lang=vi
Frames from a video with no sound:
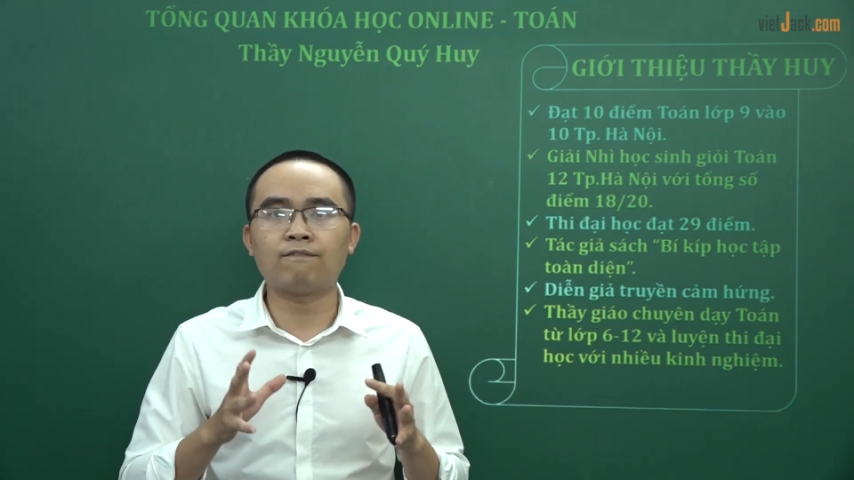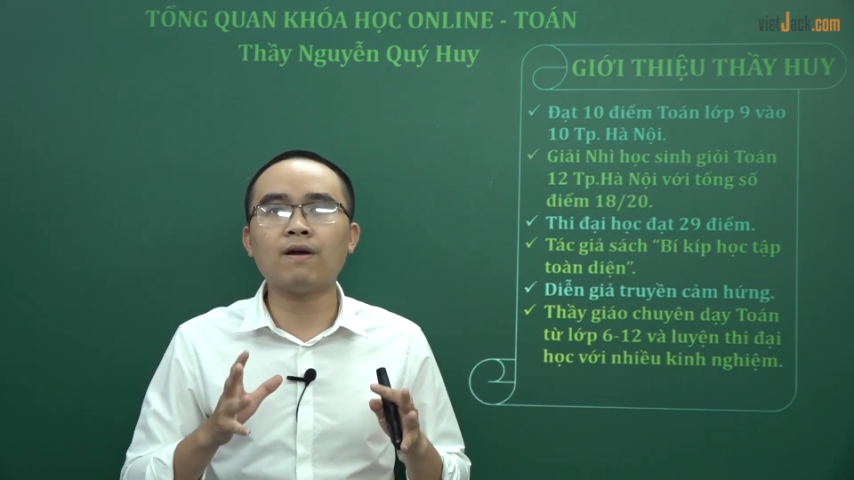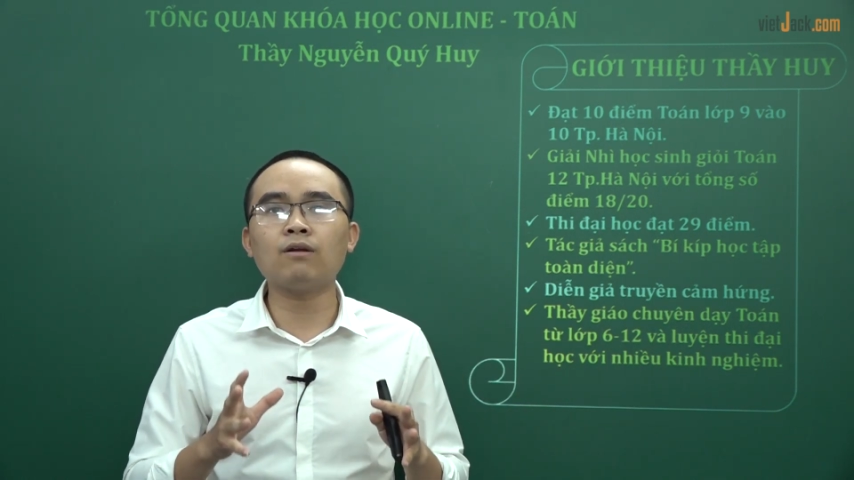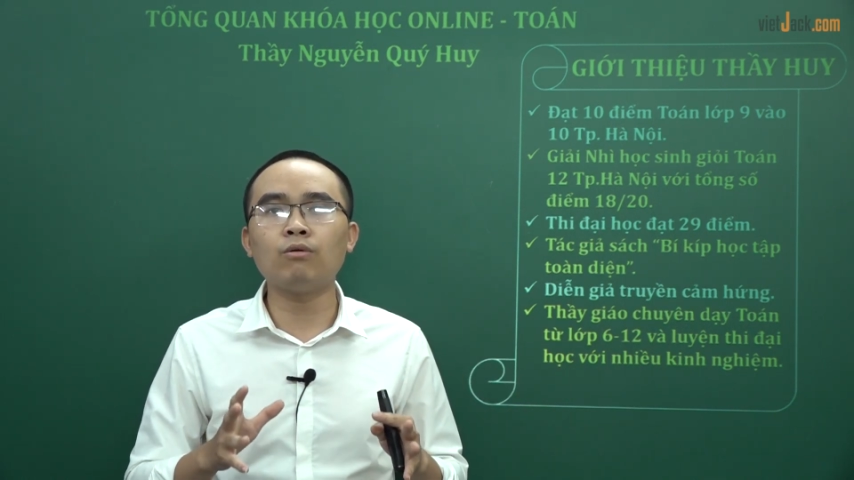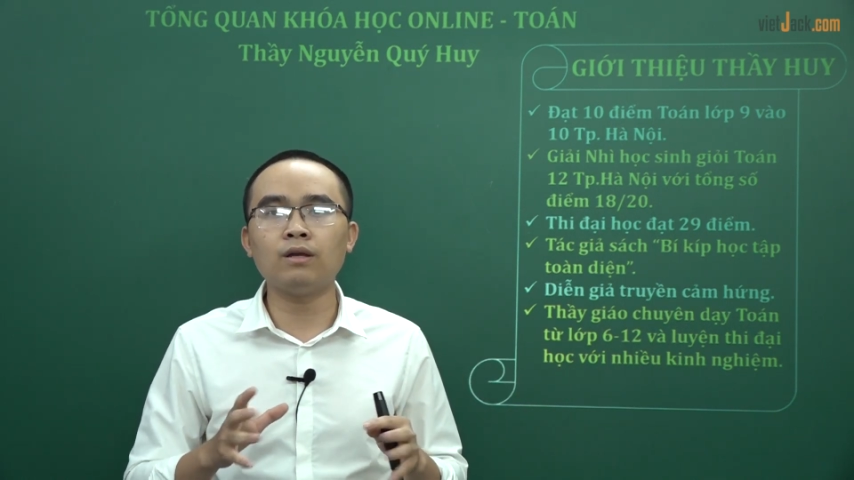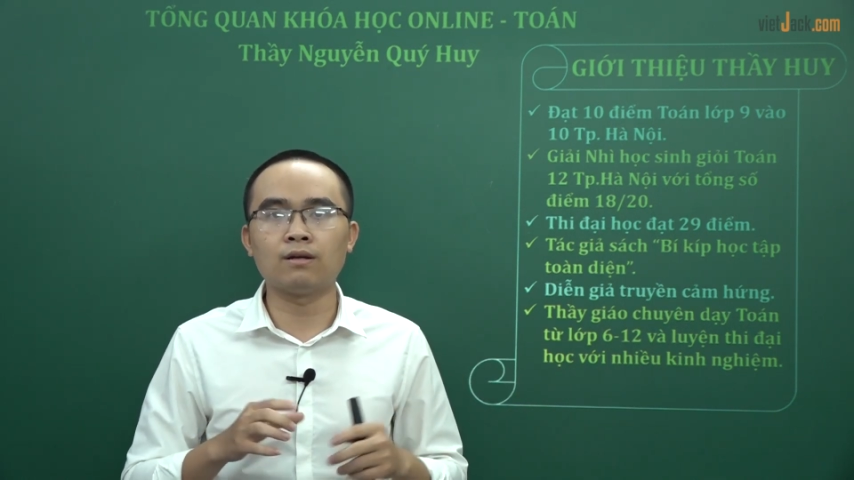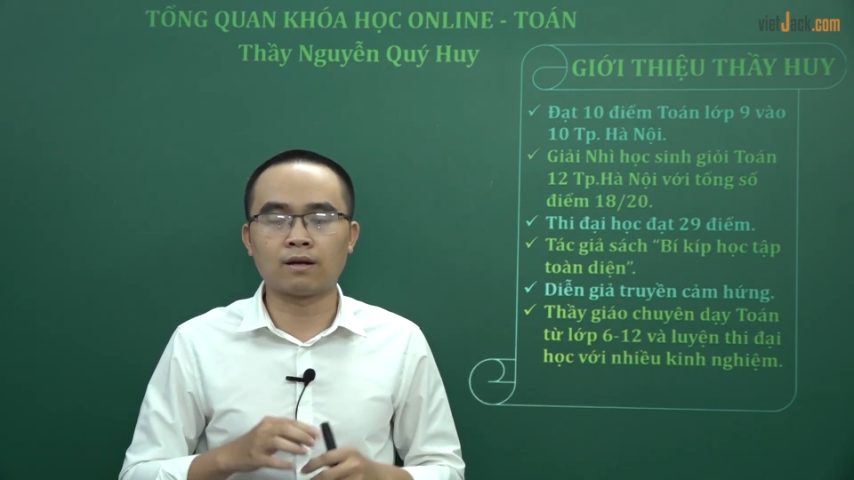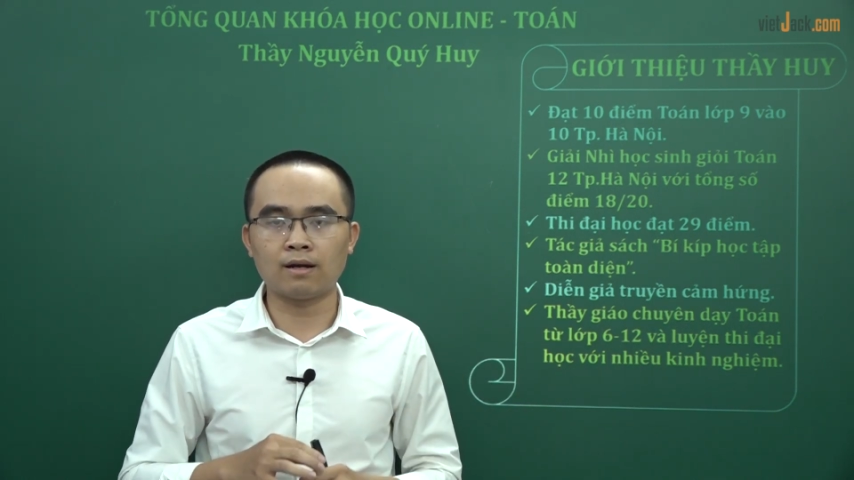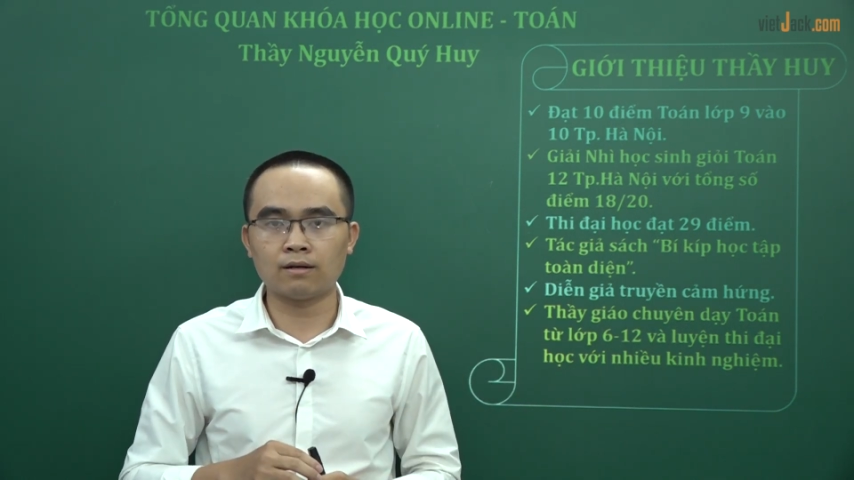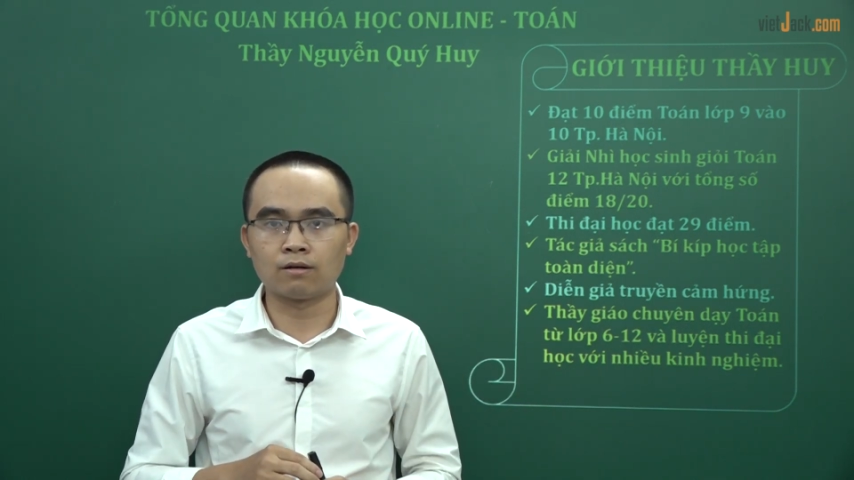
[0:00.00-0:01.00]
phát huy được
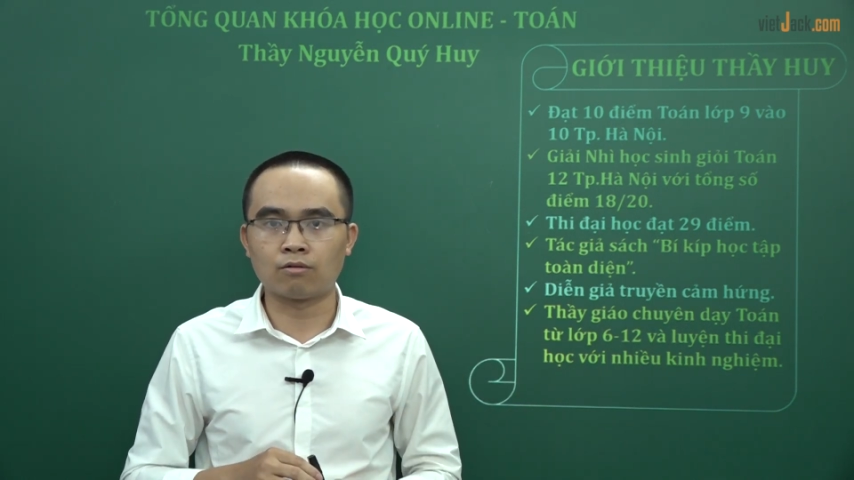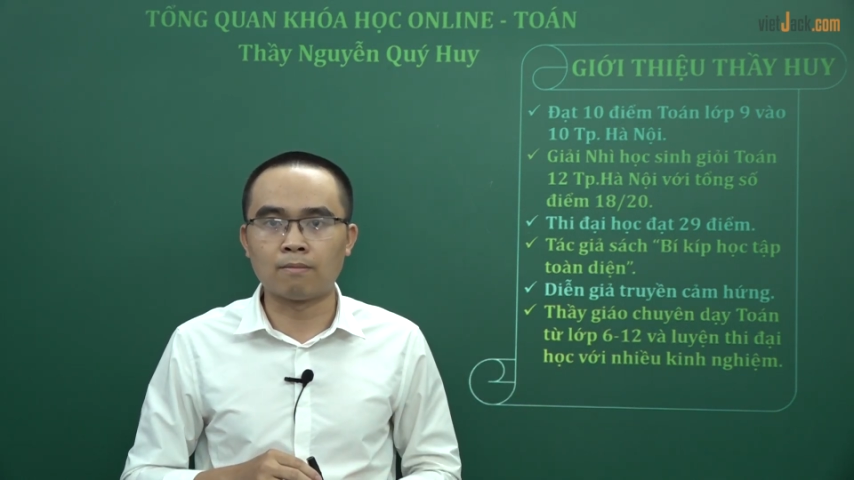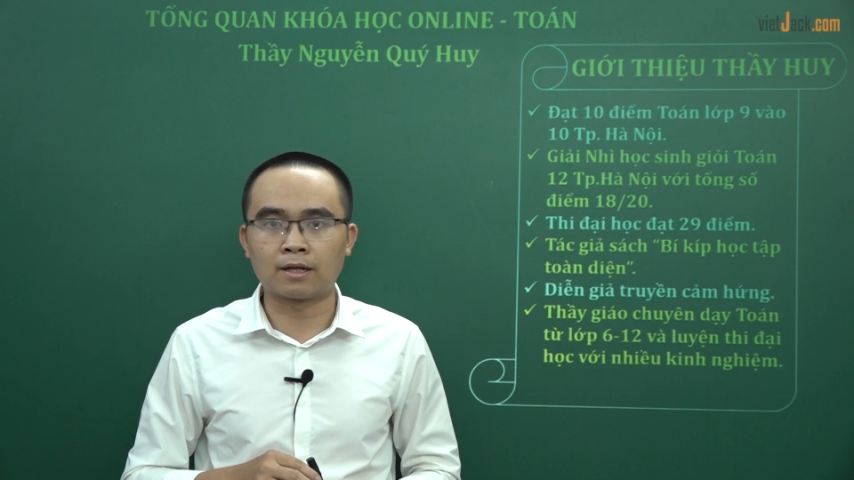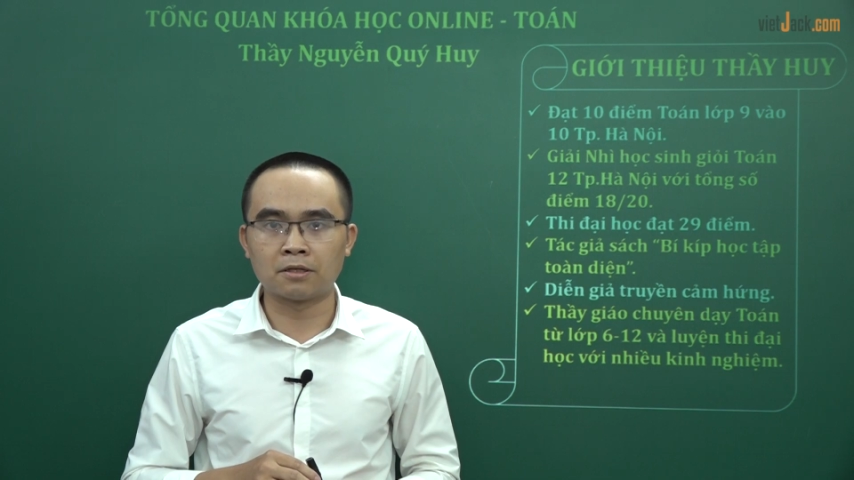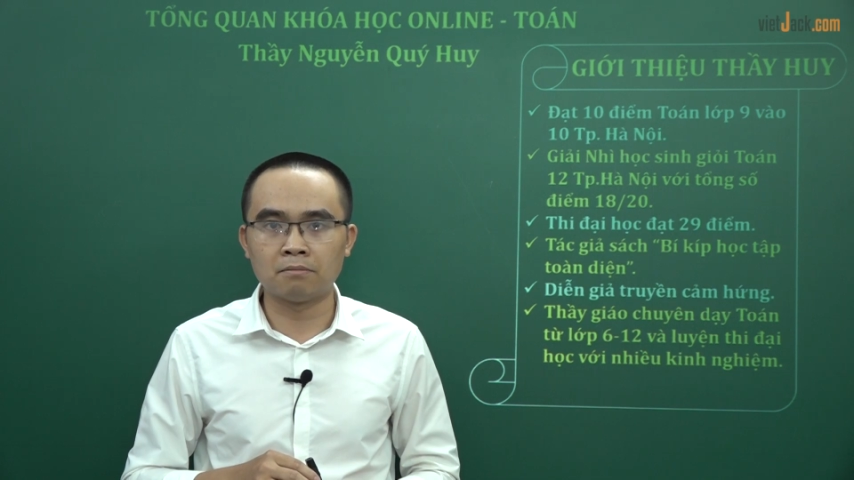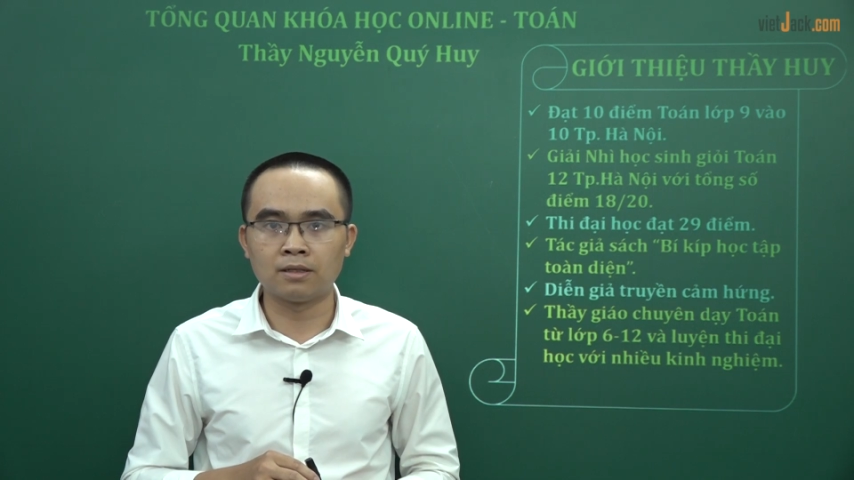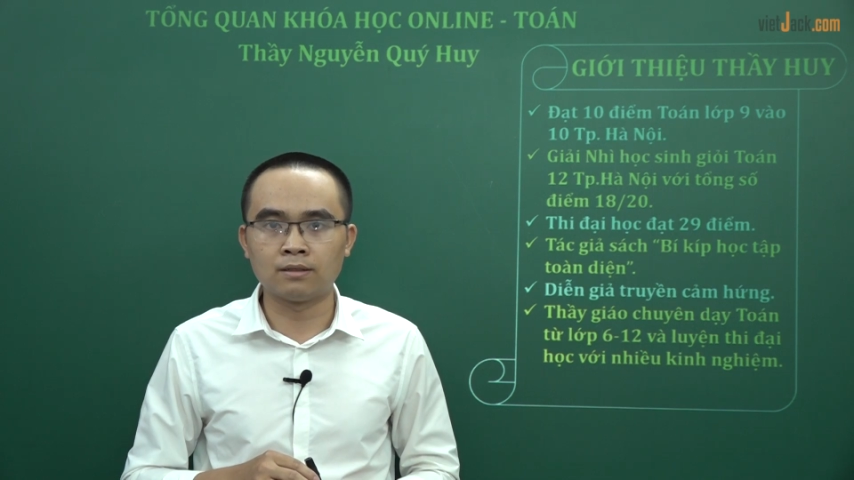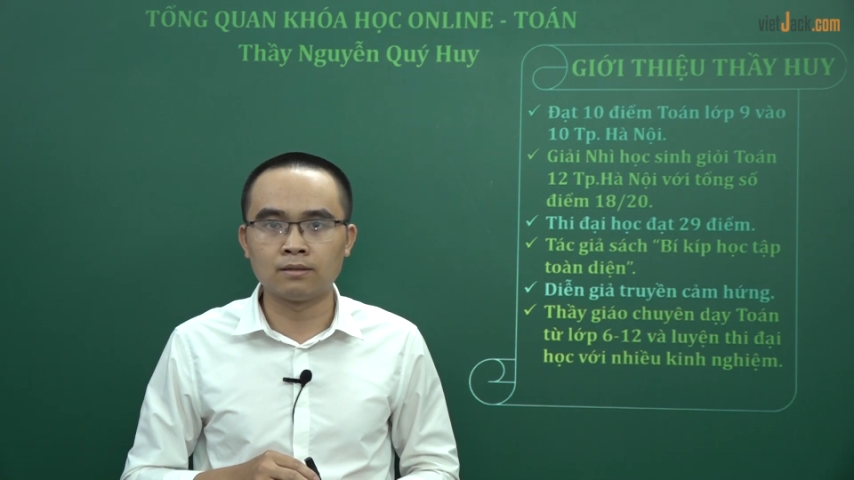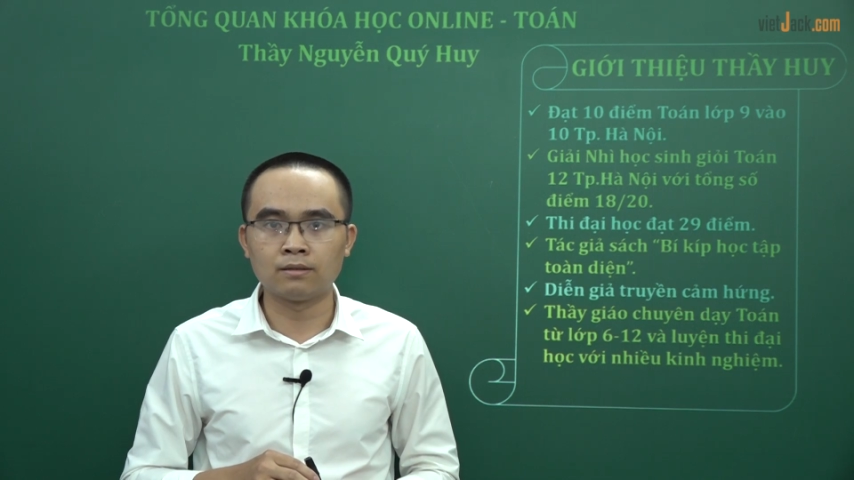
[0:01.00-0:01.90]
cái năng lực của bản thân mình.